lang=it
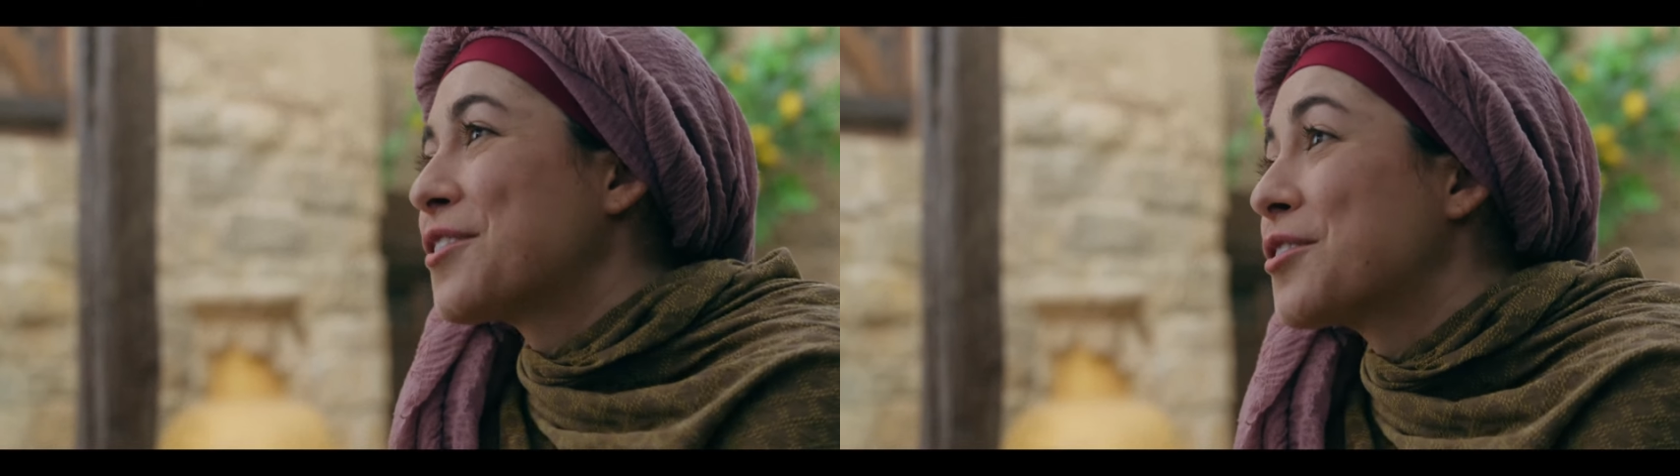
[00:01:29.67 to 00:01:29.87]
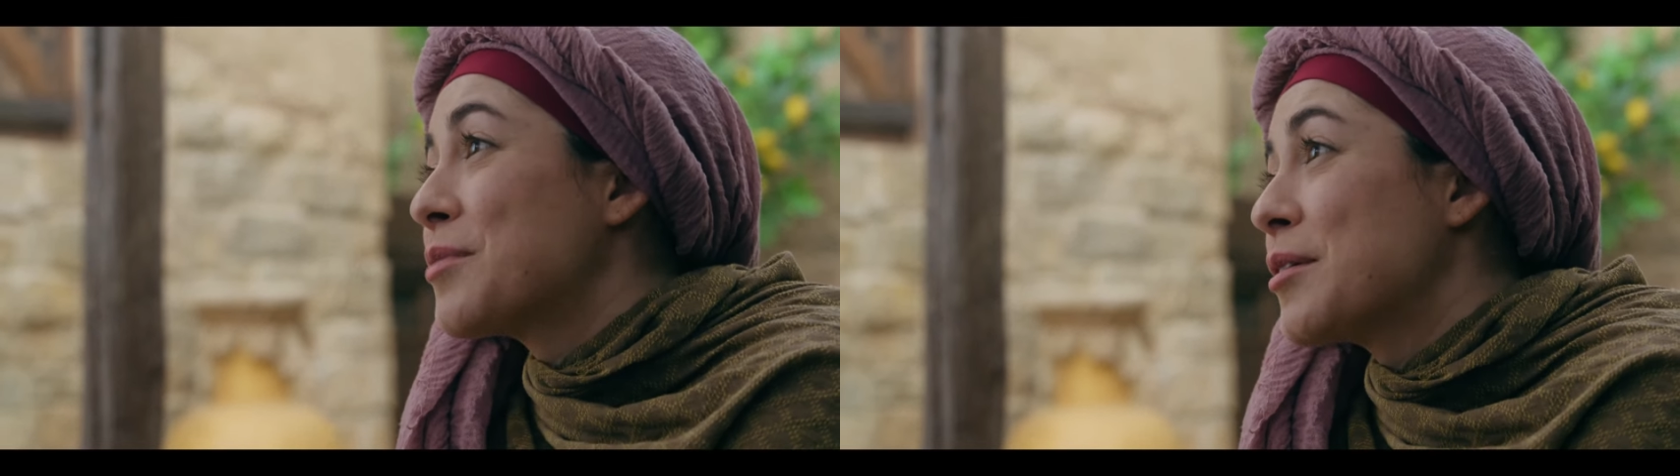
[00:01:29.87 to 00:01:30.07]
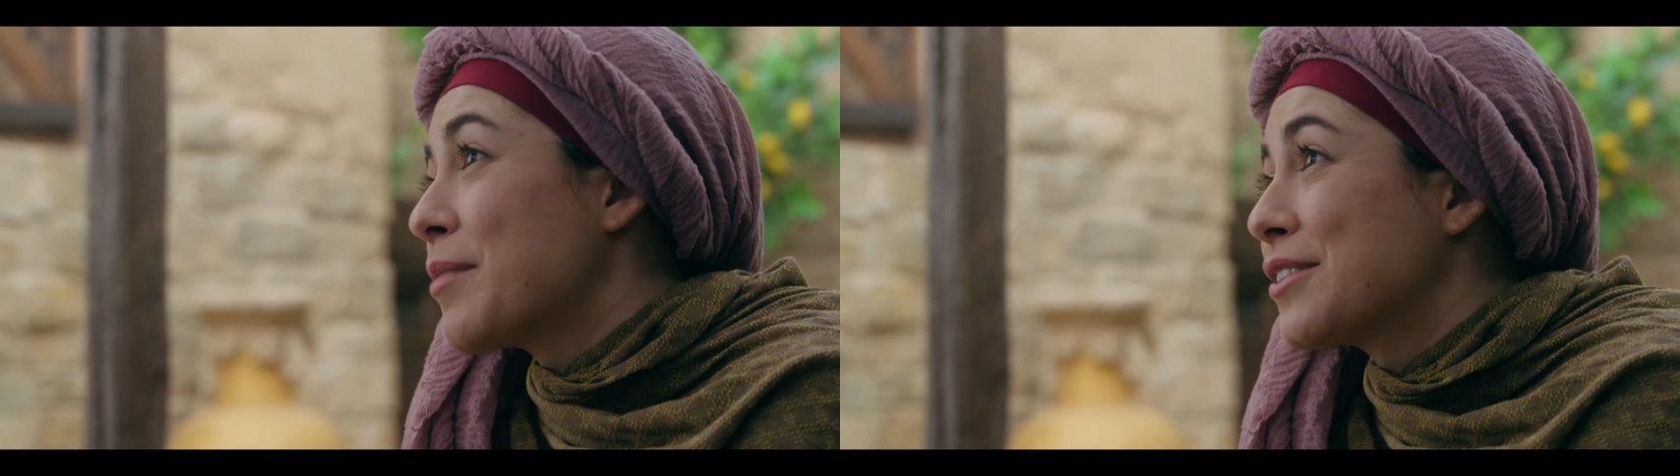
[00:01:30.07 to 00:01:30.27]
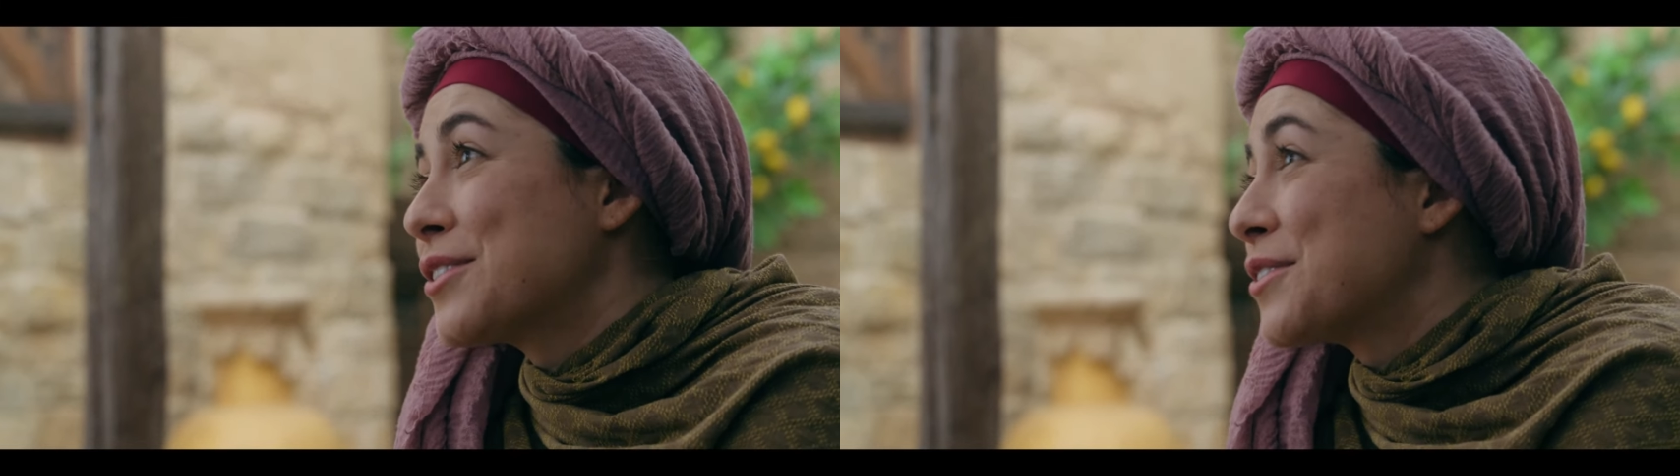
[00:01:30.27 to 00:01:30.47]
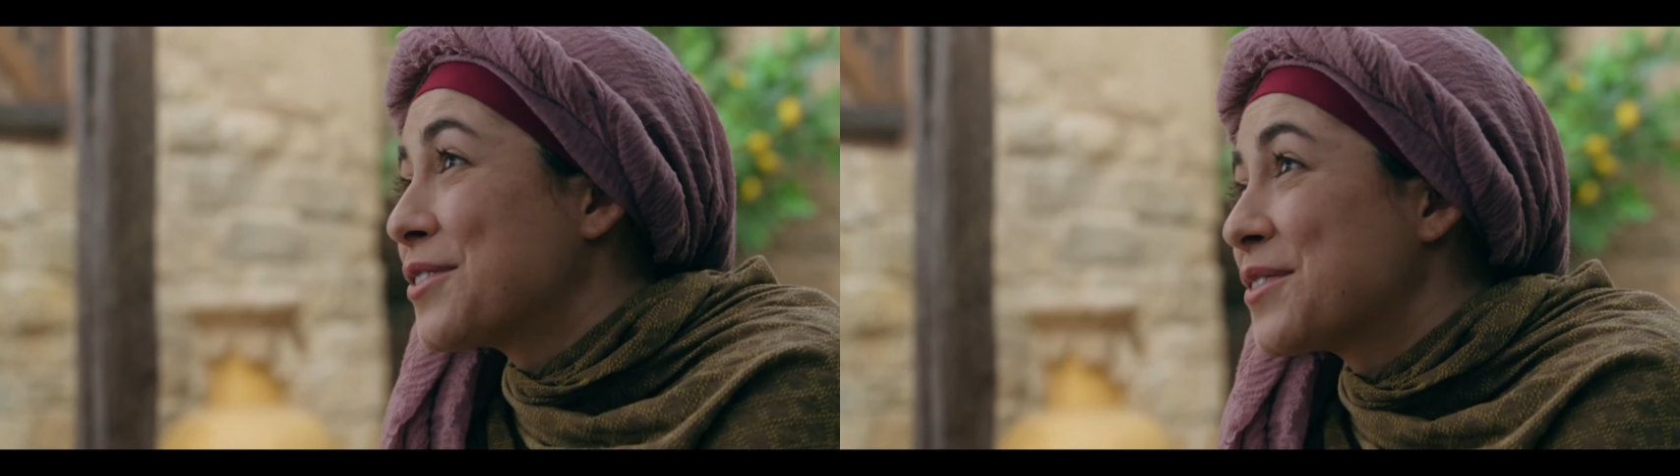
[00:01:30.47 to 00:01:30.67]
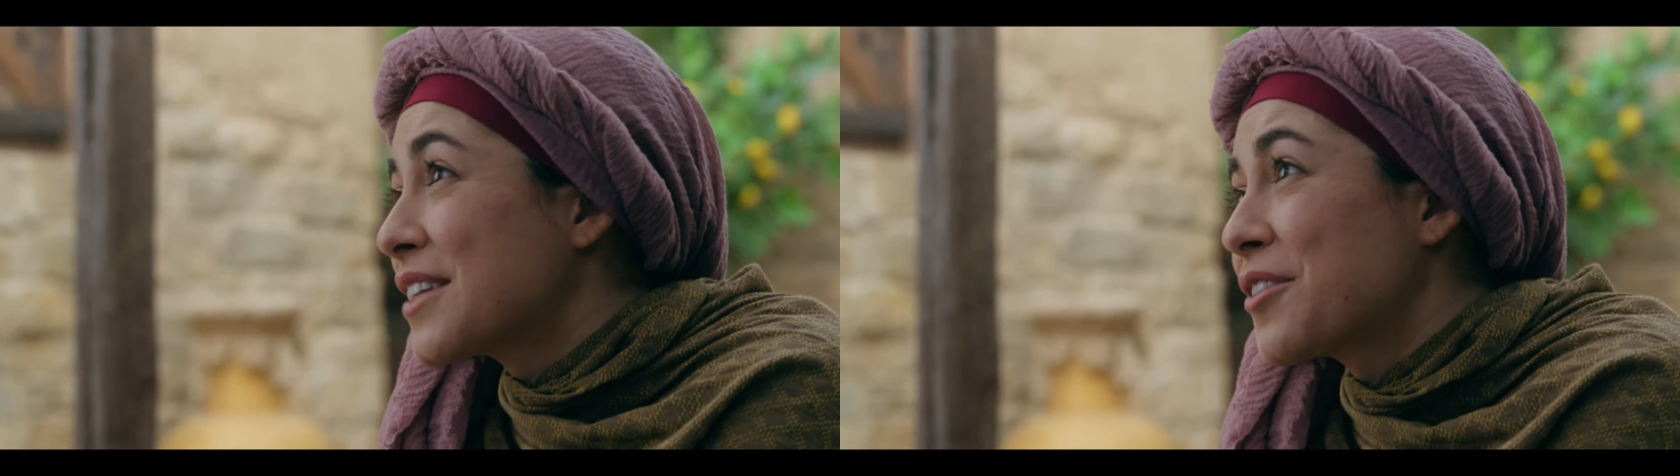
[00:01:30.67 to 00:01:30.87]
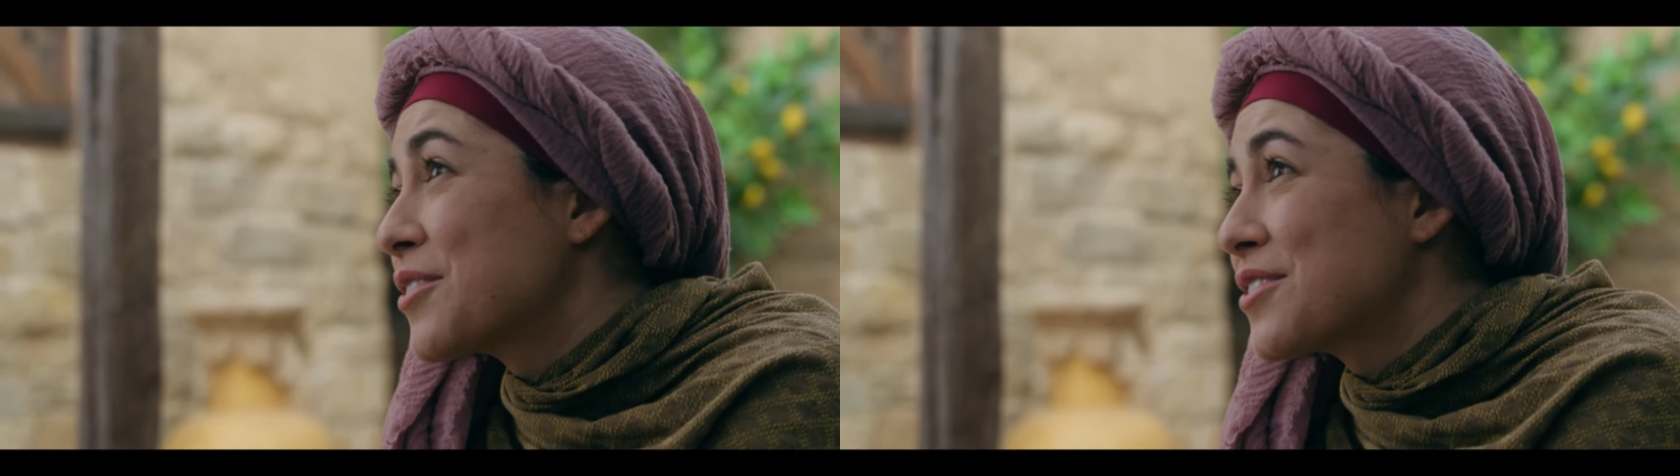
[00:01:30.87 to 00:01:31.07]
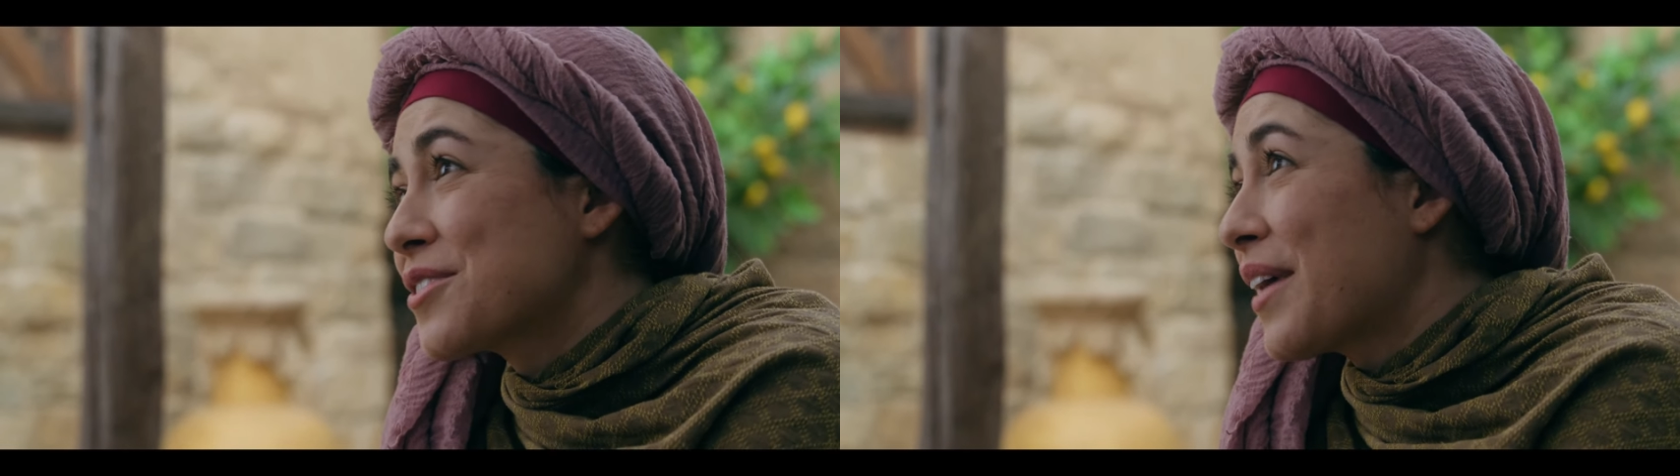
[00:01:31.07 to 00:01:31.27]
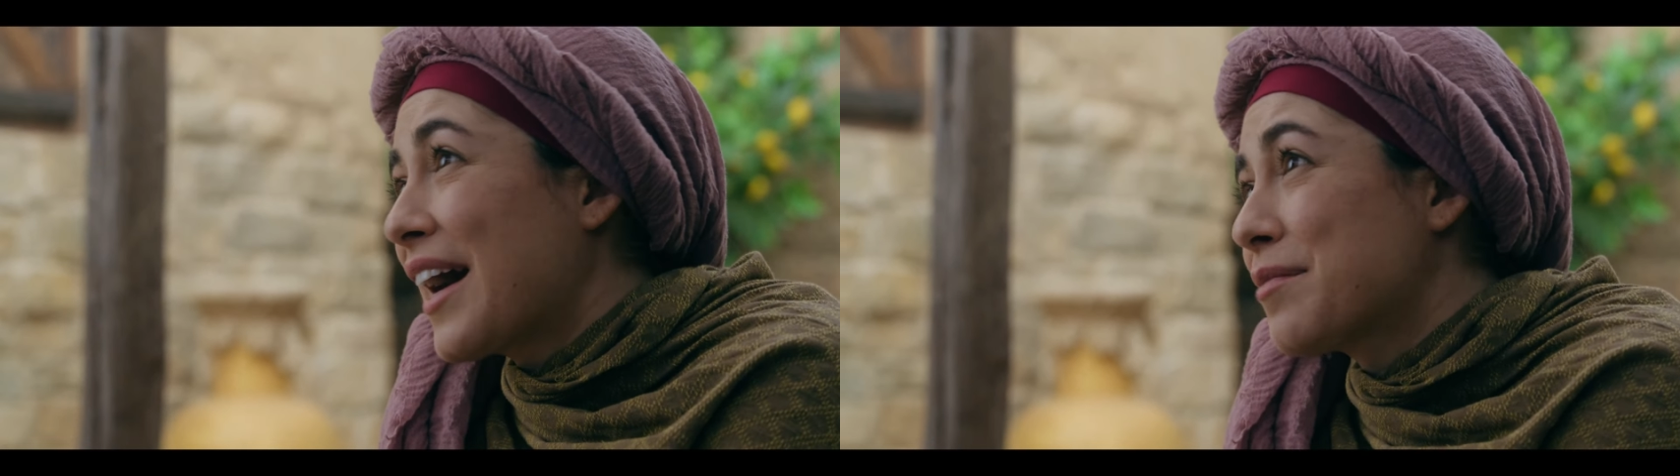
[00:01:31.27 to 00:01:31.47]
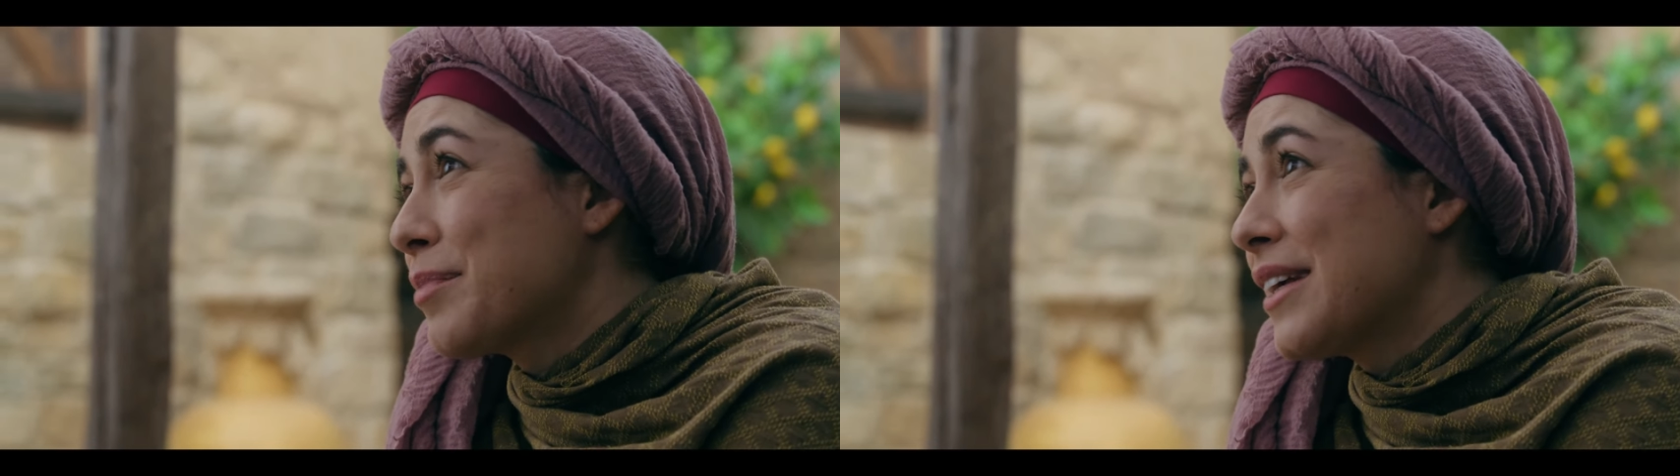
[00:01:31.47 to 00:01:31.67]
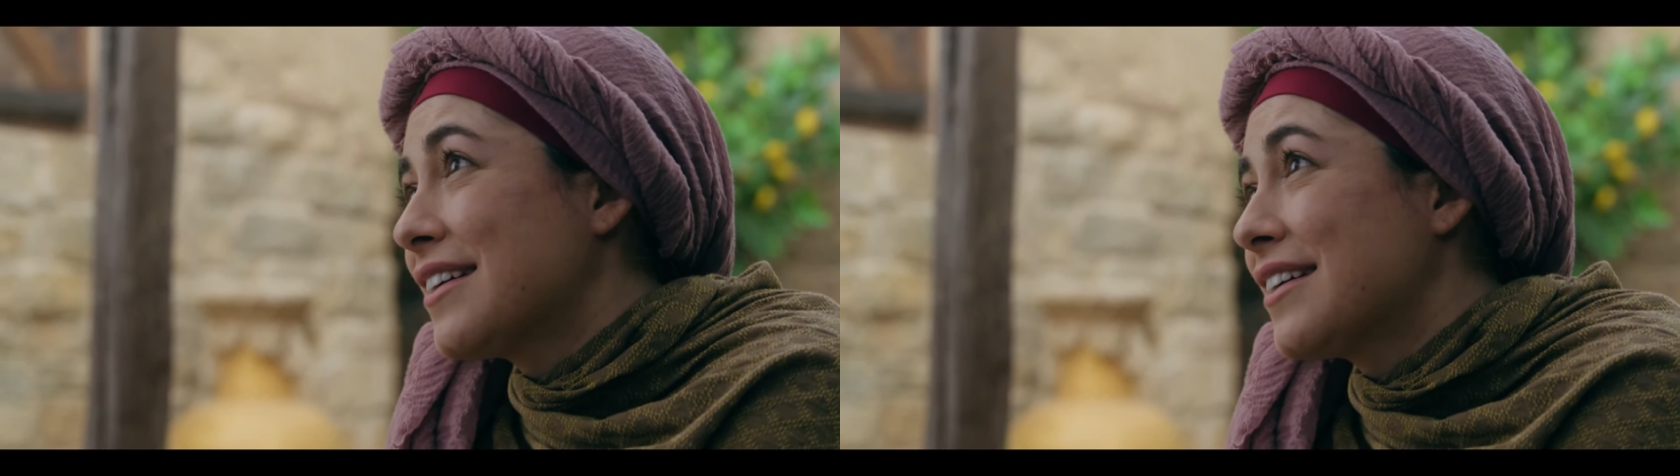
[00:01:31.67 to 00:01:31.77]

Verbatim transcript: della notizia sono stata così felice